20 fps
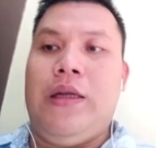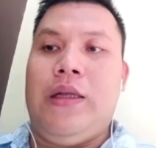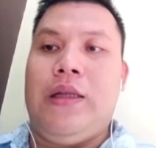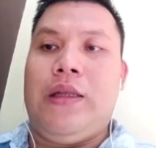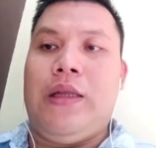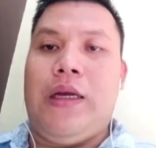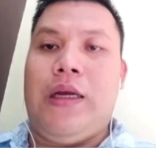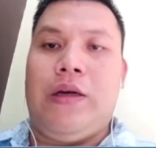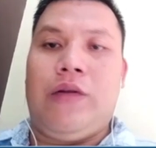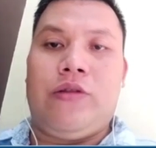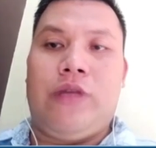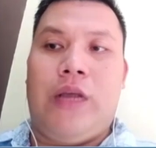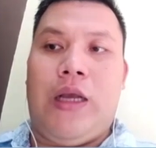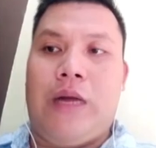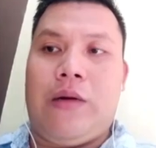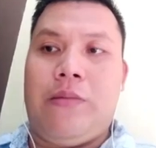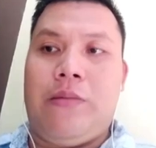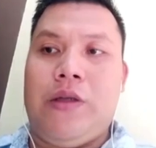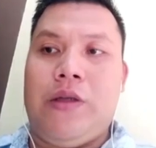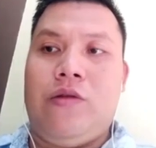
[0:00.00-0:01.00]
Nah, Gusti
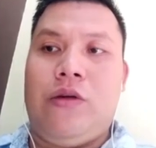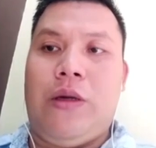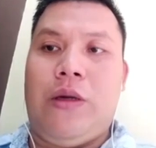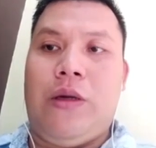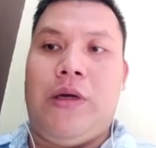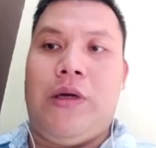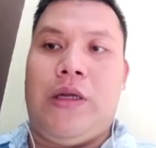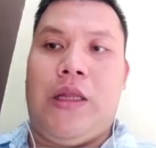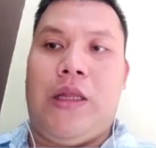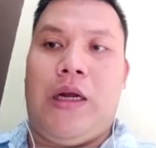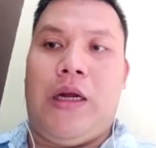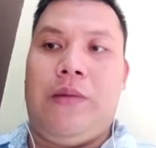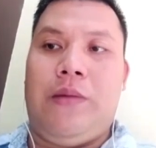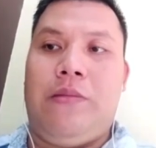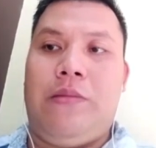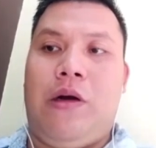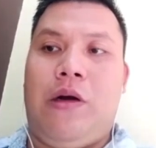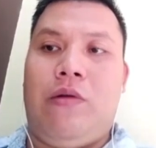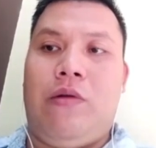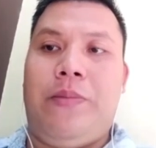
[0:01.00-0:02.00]
Arman juga mengatakan
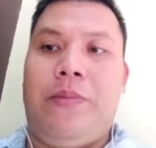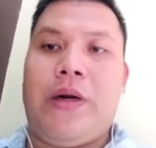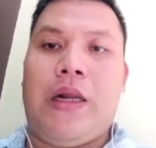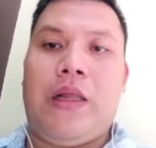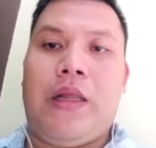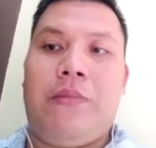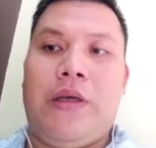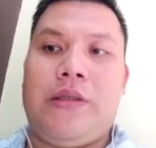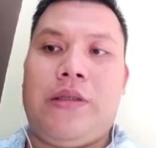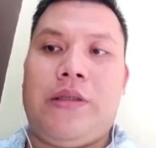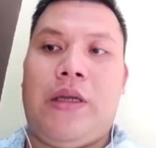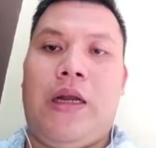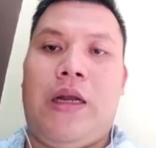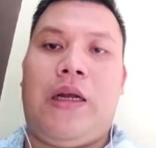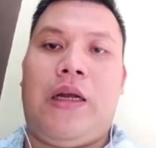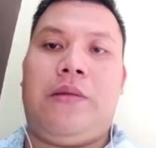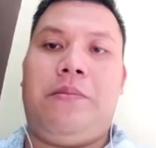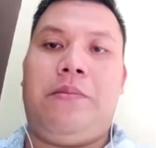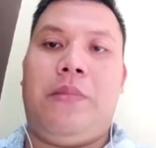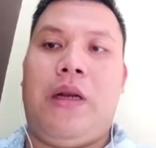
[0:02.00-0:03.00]
bahwa peran
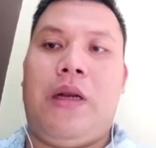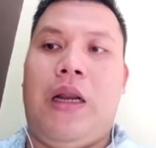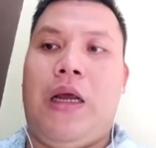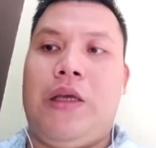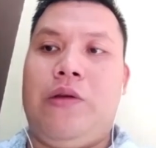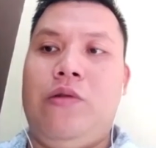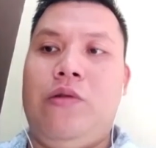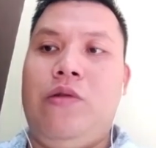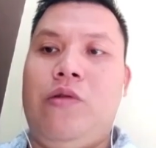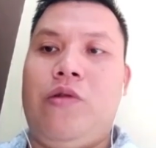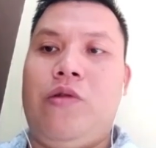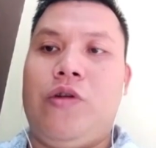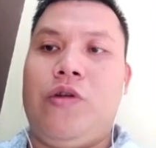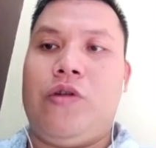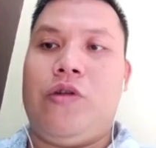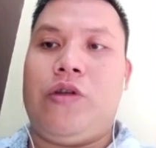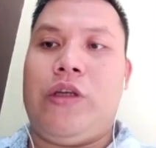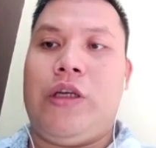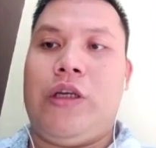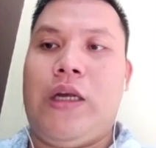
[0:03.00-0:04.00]
masyarakat Melayu,
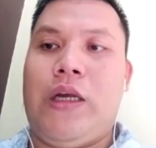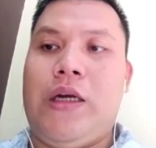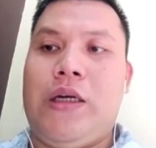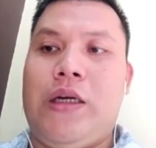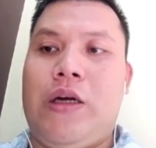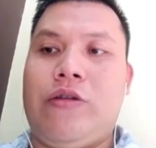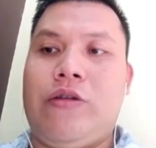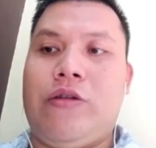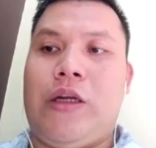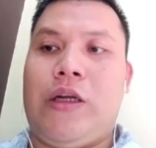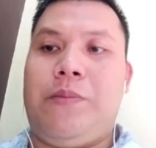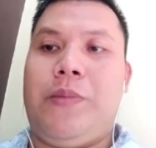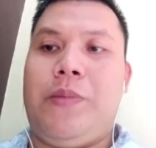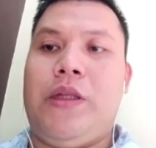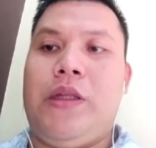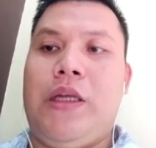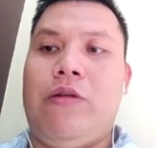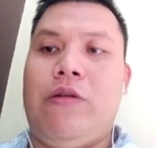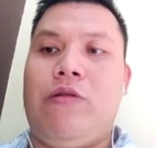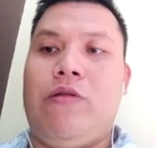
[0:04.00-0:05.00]
khususnya Sanggau, sangat
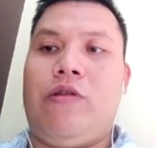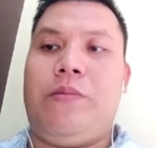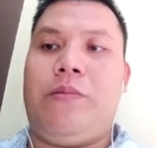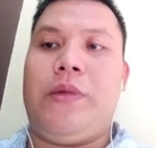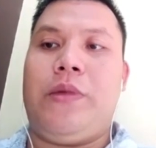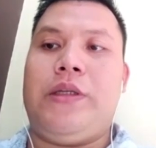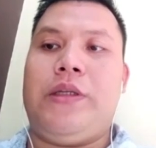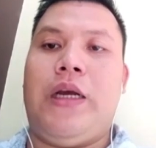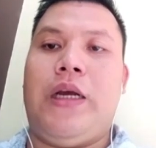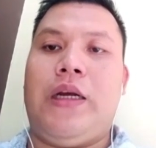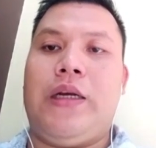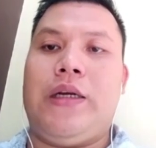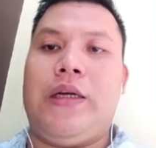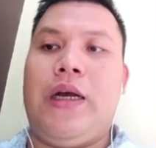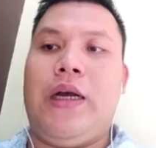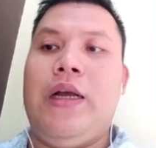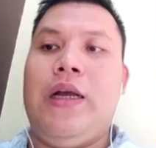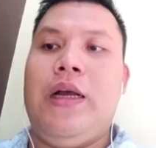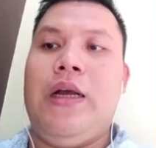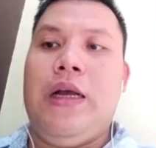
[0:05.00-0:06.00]
penting untuk
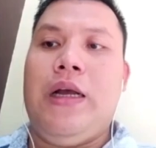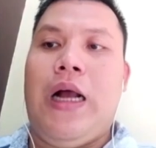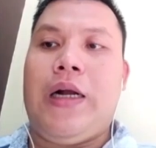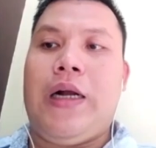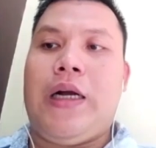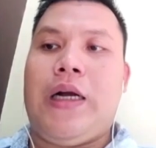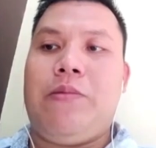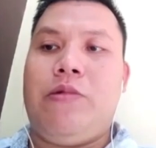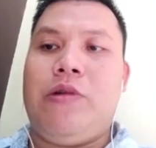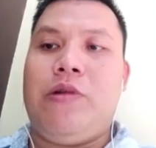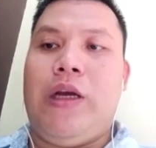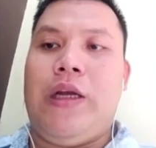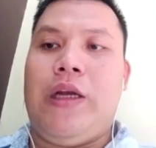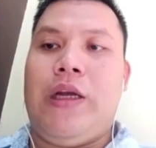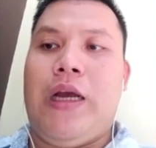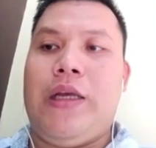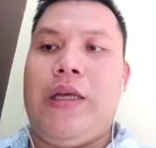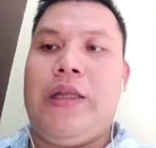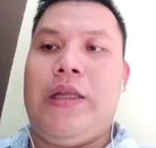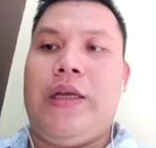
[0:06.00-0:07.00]
menjaga akar budaya
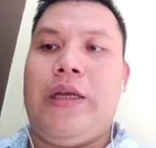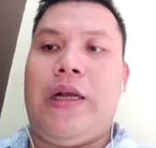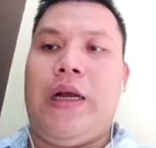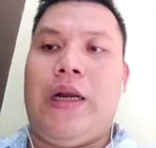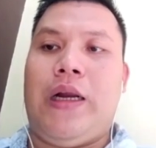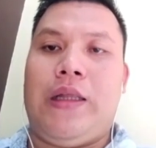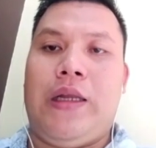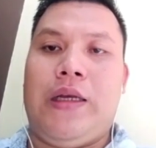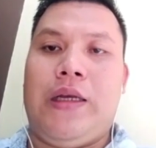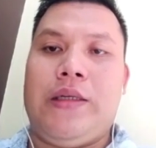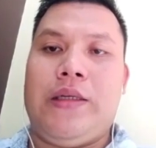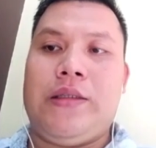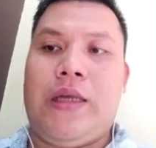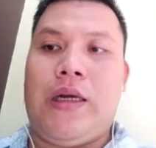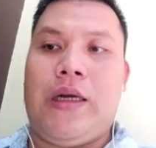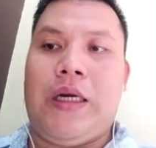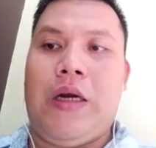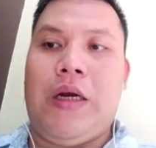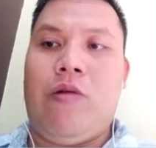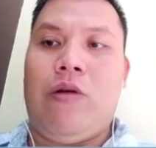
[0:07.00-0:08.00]
ini karena
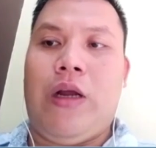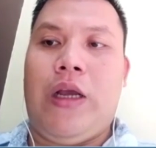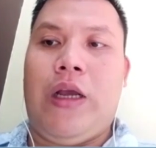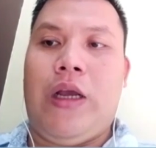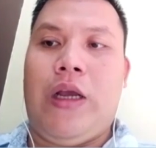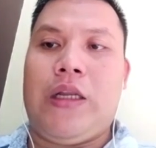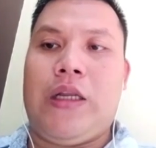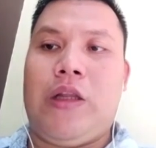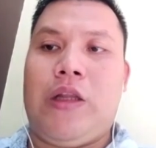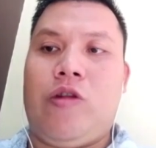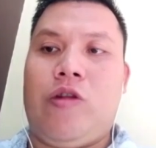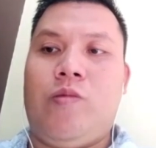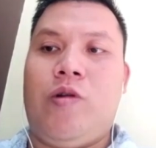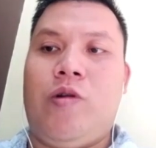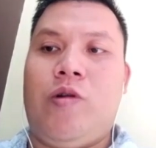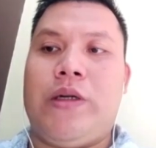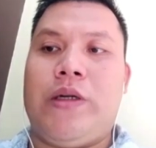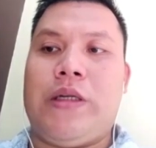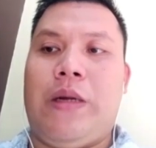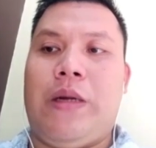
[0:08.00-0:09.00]
Sanggau lahir dan tumbuh
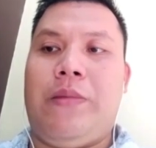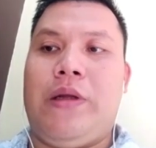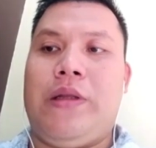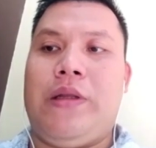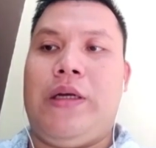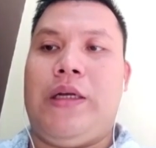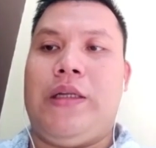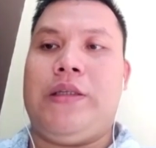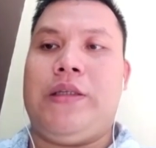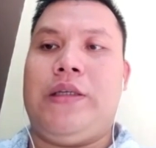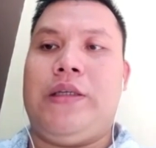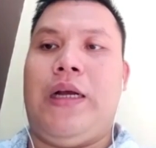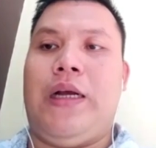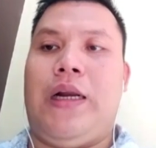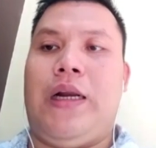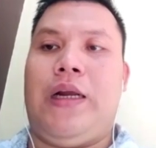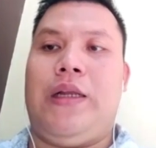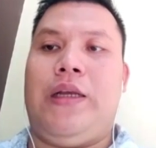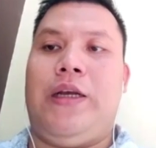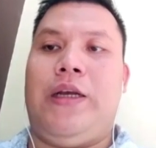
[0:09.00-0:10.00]
bersama dengan
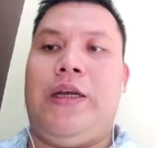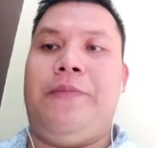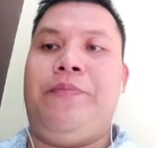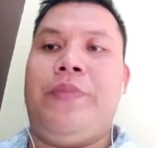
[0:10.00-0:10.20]
sejarahnya.